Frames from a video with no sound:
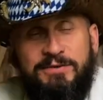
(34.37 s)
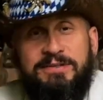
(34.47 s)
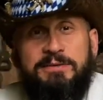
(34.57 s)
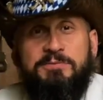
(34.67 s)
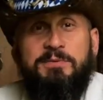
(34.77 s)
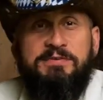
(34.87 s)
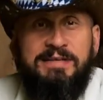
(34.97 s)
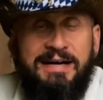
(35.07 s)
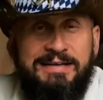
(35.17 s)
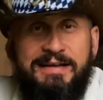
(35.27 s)
Heute gibt es mal
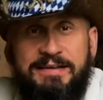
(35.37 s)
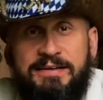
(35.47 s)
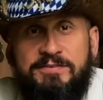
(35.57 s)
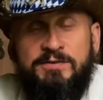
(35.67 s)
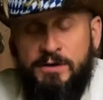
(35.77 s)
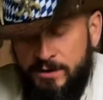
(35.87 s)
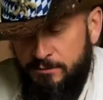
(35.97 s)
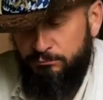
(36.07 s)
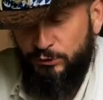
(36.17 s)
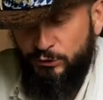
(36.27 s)
wieder ein kleines
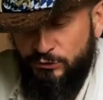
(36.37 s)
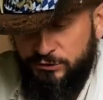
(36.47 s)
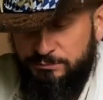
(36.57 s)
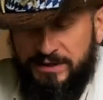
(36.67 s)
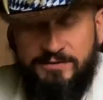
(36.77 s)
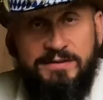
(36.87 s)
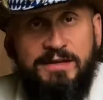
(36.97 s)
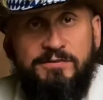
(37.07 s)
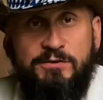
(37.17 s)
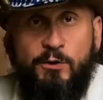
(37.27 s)

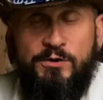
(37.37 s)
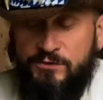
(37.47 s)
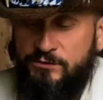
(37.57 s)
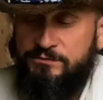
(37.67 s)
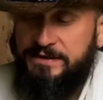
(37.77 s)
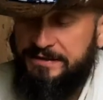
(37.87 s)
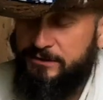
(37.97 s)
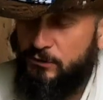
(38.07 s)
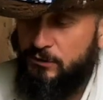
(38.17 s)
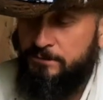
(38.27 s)

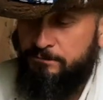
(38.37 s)
Produktpräsentationsvideo.